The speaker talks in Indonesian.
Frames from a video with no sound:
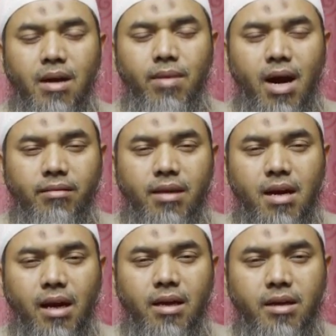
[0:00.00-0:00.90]
yang
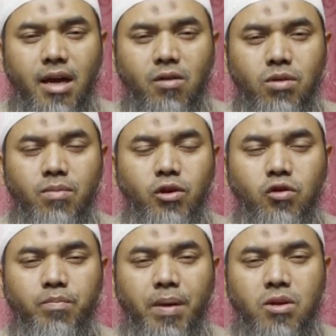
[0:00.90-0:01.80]
mengantarkan dia kemudian
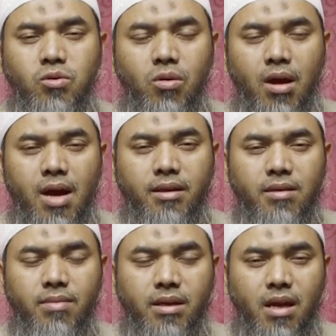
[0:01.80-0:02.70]
menjumpai sul
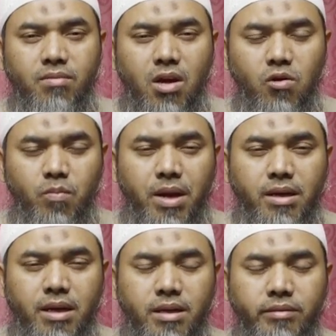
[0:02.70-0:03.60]
khatimah dalam
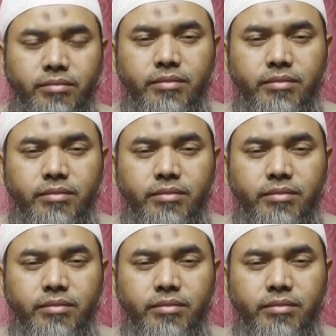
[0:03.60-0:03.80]
kehidupannya.